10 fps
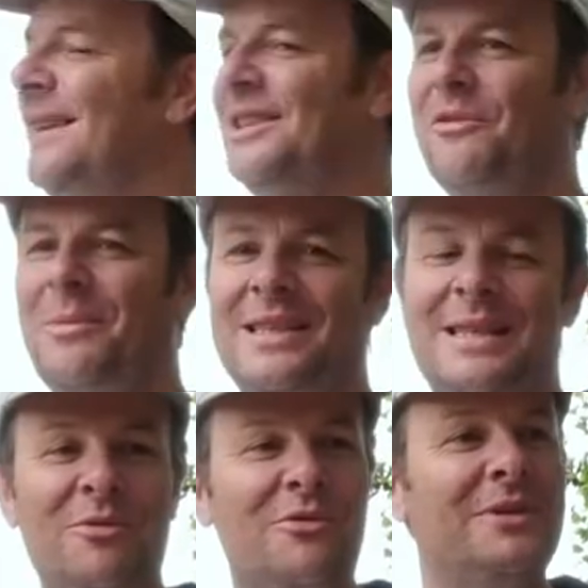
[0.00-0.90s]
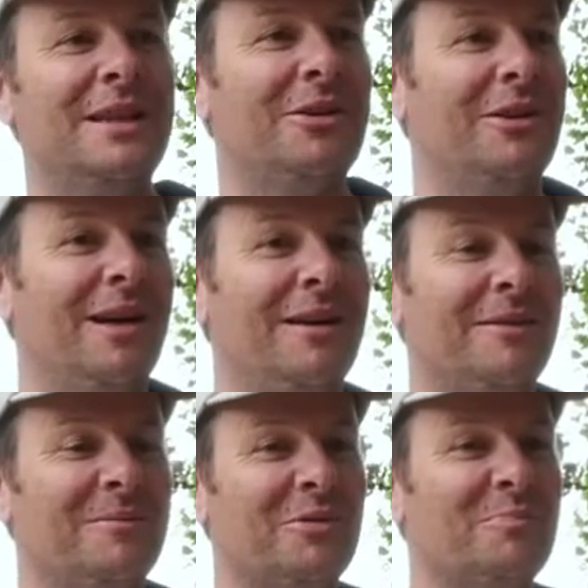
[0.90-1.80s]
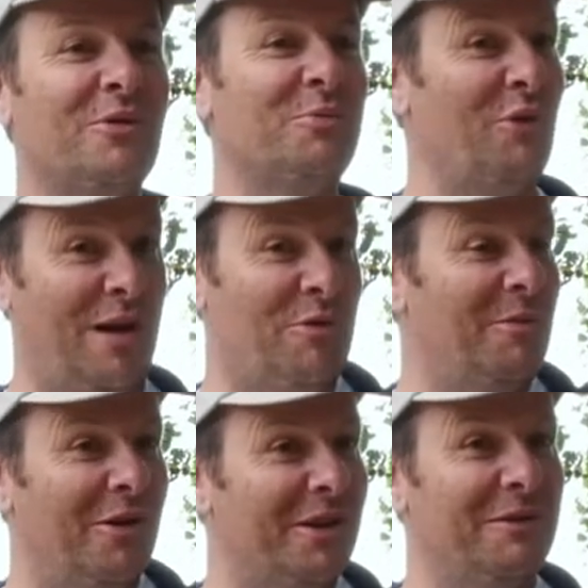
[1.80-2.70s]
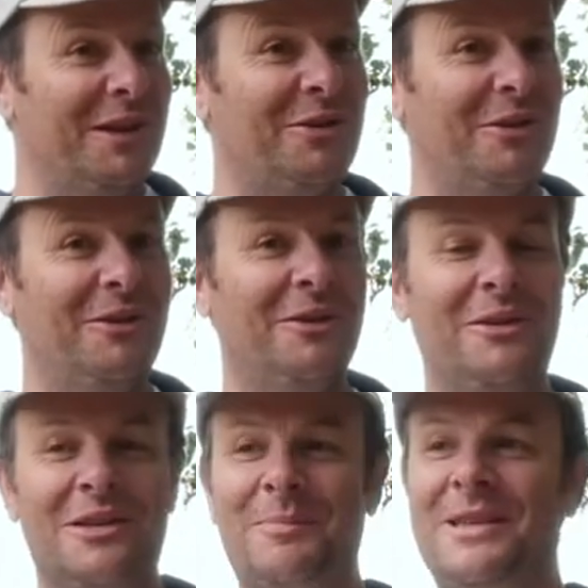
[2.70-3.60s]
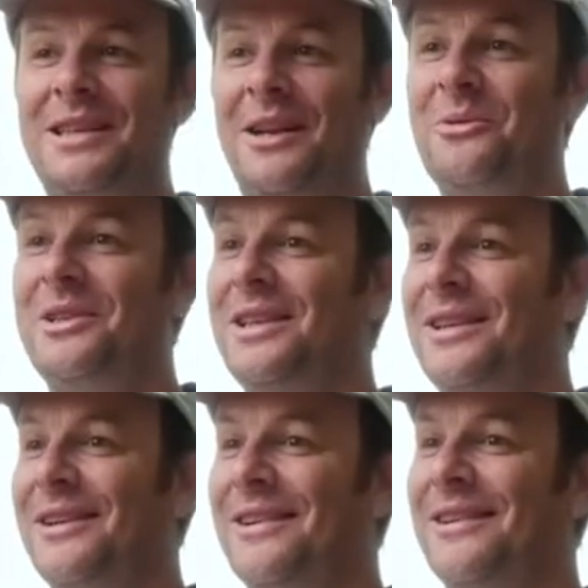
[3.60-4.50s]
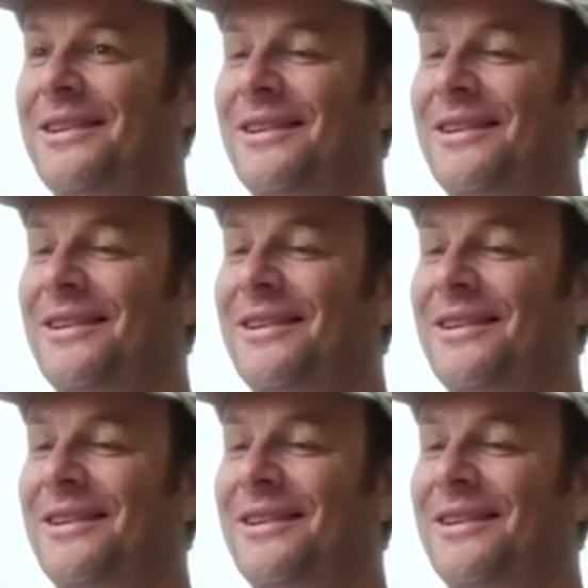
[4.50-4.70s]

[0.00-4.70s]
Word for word: je vous remercie beaucoup d'être là pour, un moment qui va être spécial, unique. je